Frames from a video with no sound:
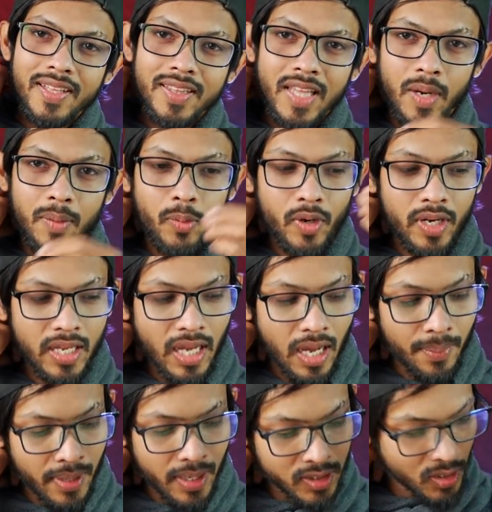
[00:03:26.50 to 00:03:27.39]
তারপরে
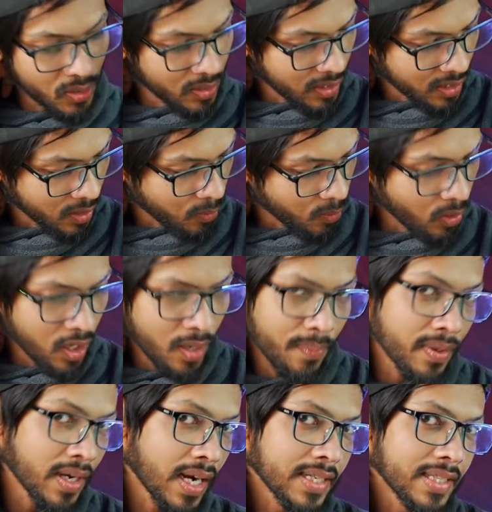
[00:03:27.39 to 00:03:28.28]
আবার যখন এরকম
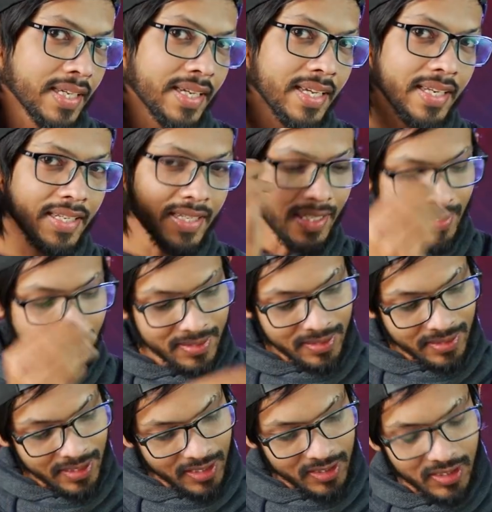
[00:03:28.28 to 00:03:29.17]
করলাম ঘাড় থেকে নিয়ে
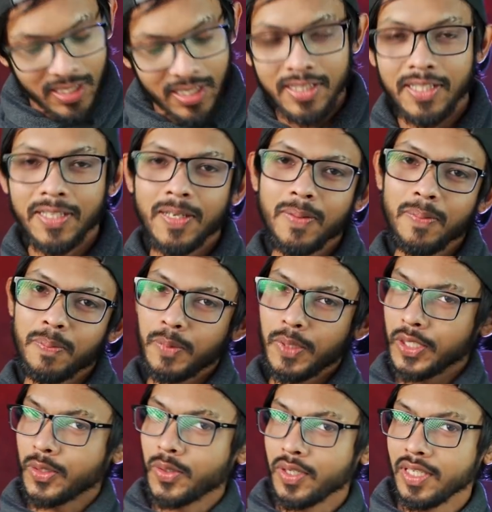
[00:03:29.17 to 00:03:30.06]
জাস্ট এখান থেকে
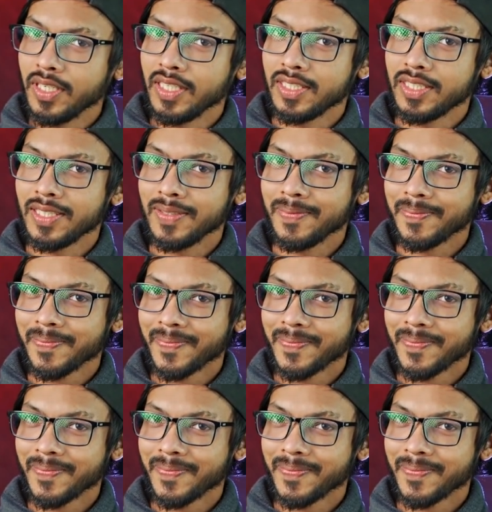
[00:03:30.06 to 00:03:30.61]
বের করে নিয়েছি